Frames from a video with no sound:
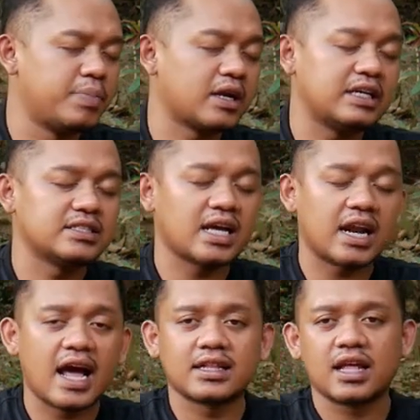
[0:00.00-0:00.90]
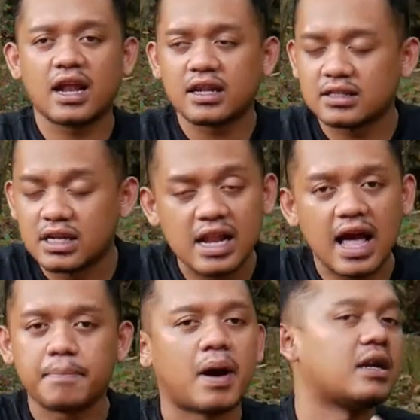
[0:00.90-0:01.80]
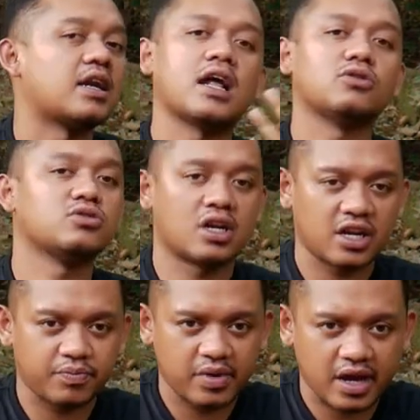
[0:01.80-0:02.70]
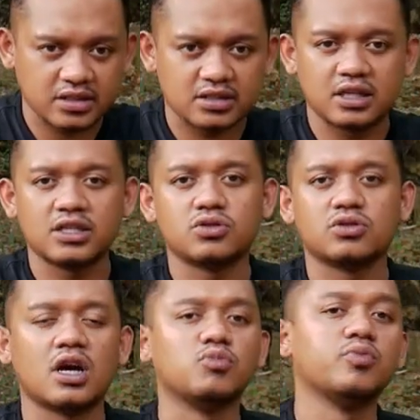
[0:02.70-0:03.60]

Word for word: berkisar antara 800-an FPS. Jadi sudah